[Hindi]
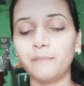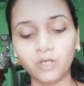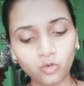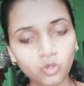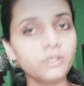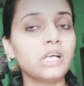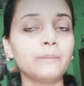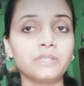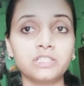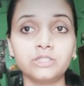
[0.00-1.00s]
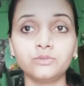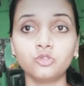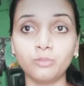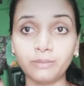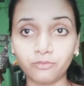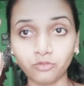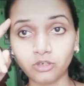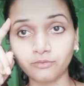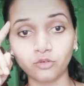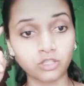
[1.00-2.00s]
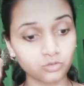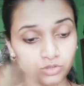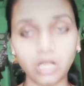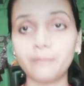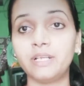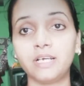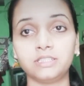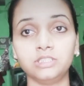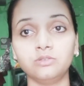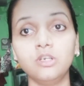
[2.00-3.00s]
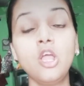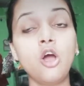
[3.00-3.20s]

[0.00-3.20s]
मैं कोई भी काम करती हूँ तो मैं पूरा फोकस उस काम में लगाती हूँ